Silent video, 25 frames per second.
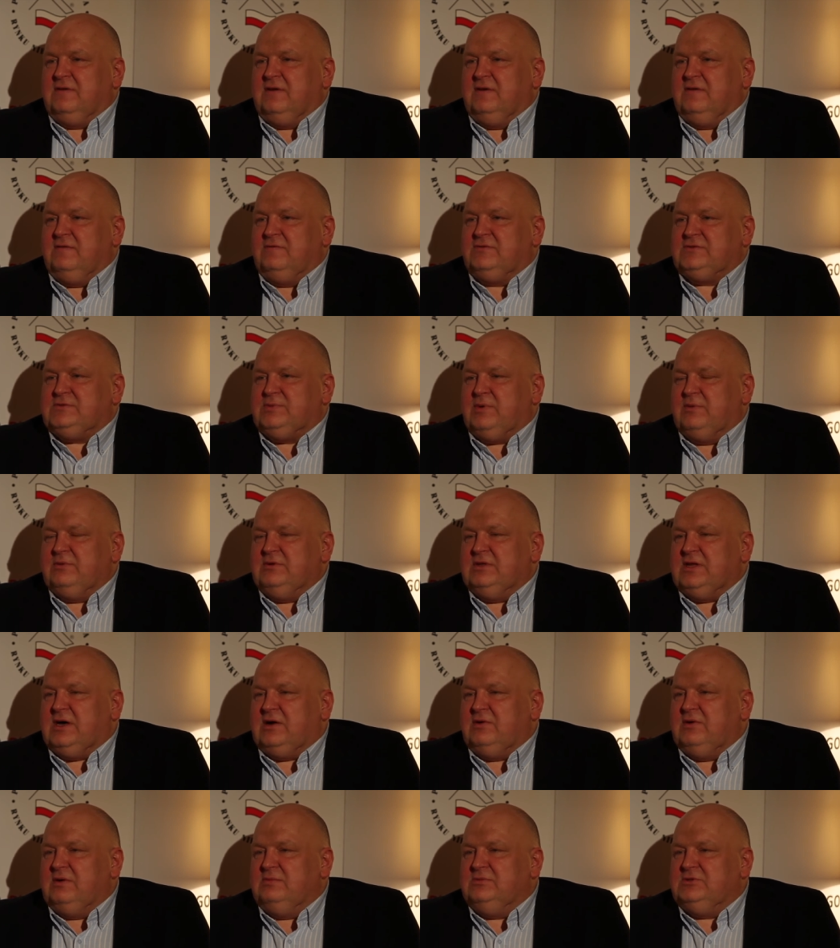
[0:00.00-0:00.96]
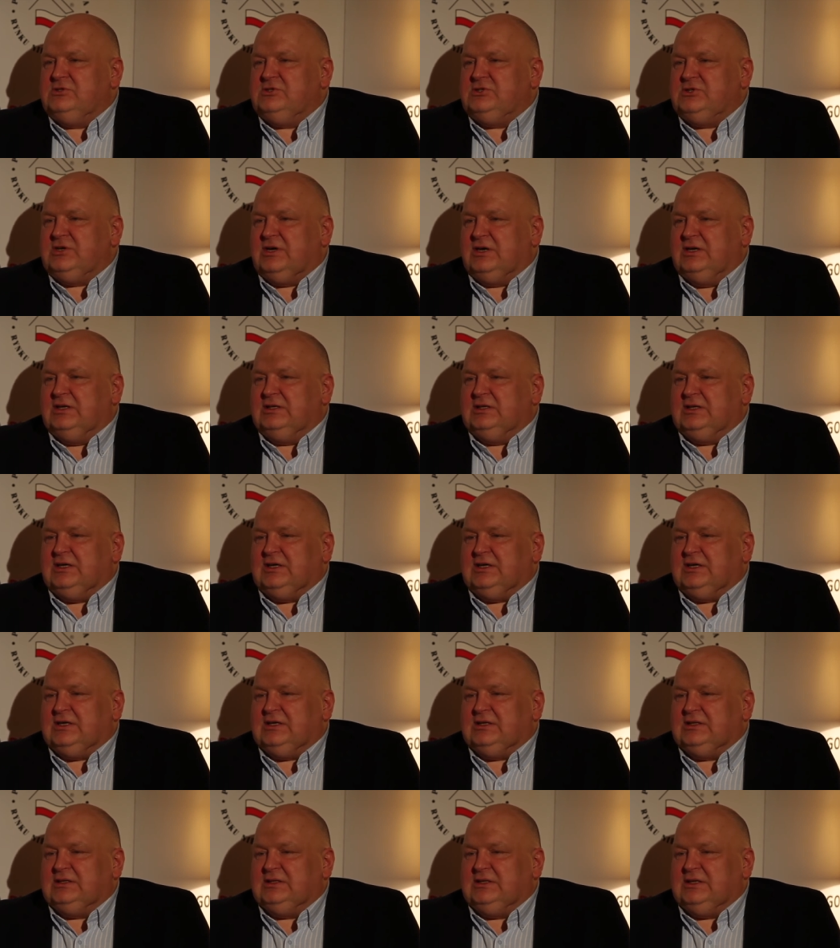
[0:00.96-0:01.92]
e, wspominałem dzisiaj
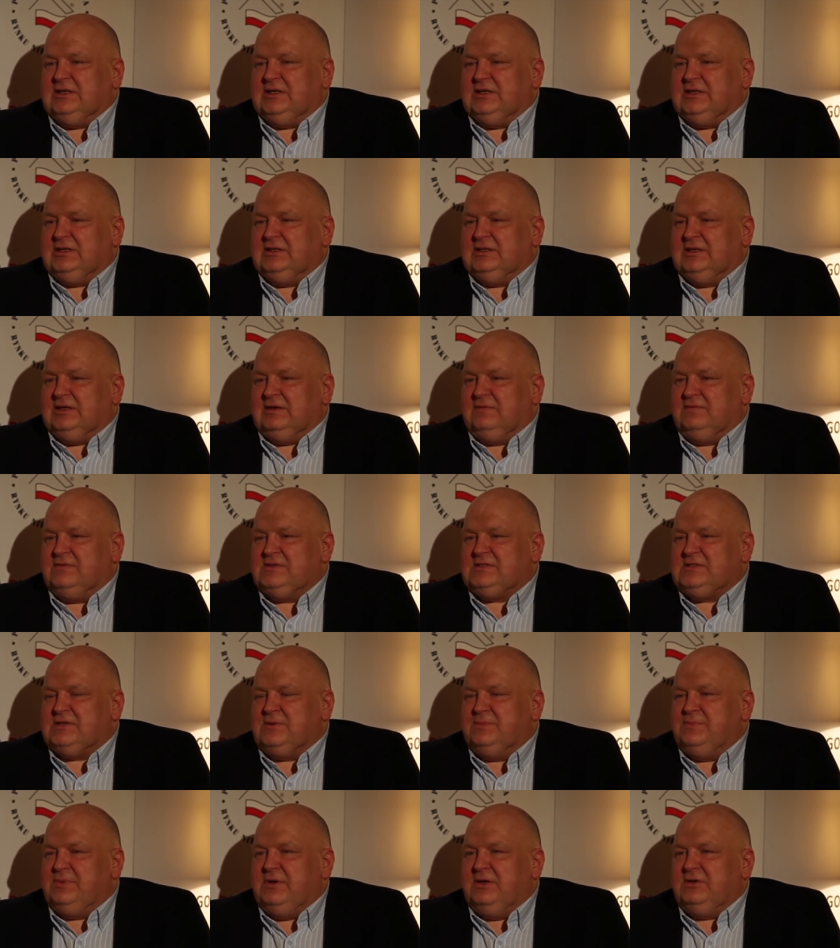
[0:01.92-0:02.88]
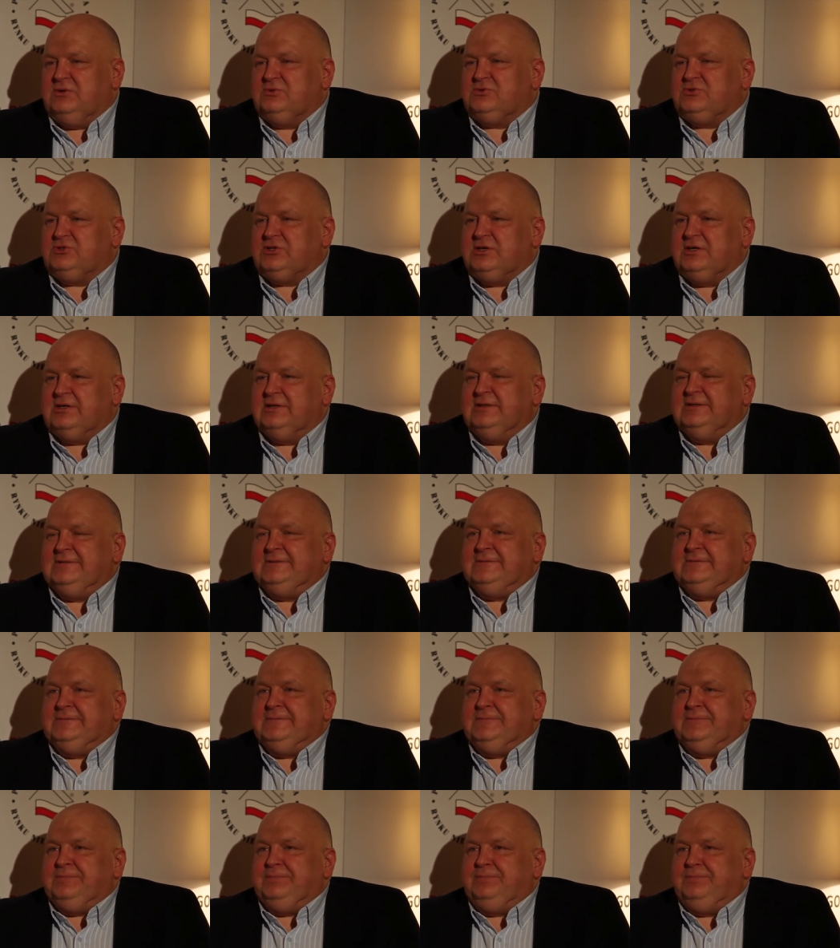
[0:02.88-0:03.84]
na, na, na wystąpieniu, że
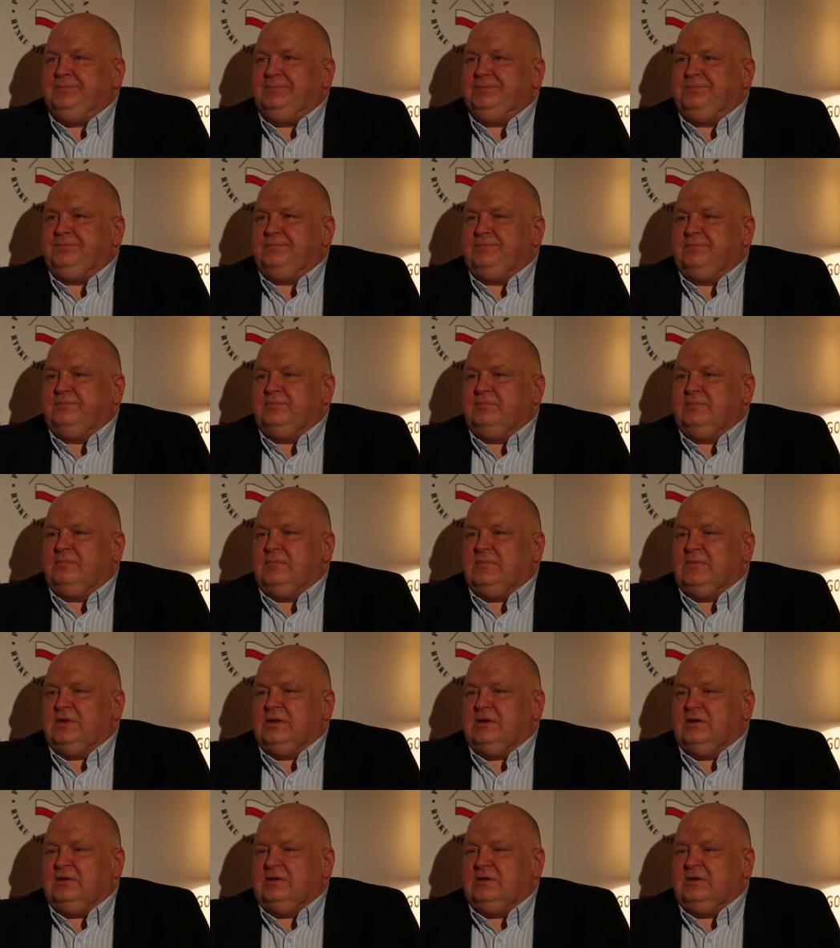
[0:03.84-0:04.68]
mm,